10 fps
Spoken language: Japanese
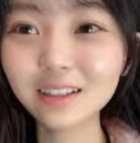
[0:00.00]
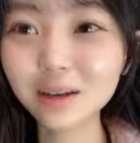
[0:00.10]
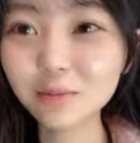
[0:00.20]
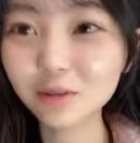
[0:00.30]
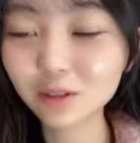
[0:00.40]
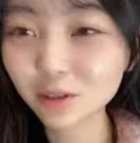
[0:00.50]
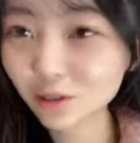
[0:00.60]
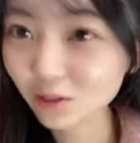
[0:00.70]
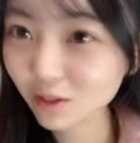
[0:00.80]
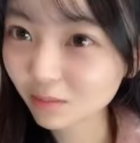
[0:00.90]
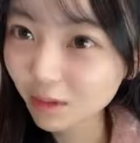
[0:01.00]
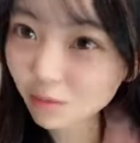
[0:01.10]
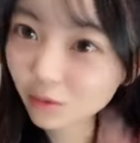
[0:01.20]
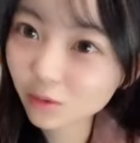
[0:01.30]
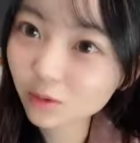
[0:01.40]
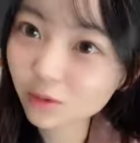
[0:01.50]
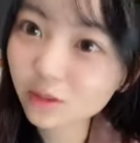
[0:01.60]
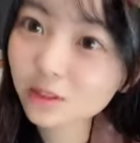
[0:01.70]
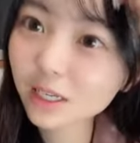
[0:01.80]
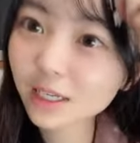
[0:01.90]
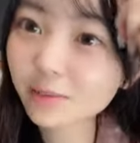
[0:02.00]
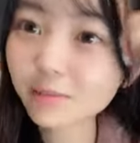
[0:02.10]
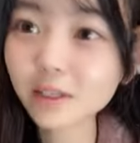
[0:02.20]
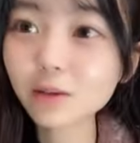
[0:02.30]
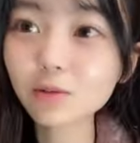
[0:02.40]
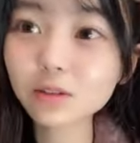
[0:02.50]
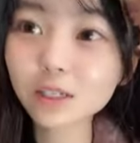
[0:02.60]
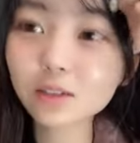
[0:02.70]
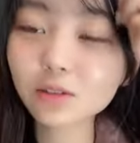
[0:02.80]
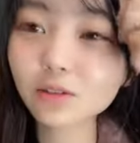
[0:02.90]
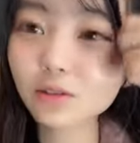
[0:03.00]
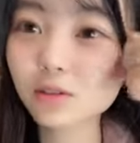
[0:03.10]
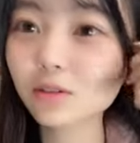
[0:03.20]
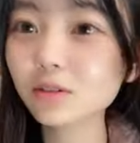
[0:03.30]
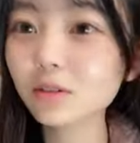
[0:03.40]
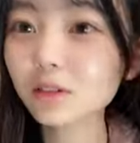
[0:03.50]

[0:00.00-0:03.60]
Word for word: でもちょっと今もさっきまでコンサートの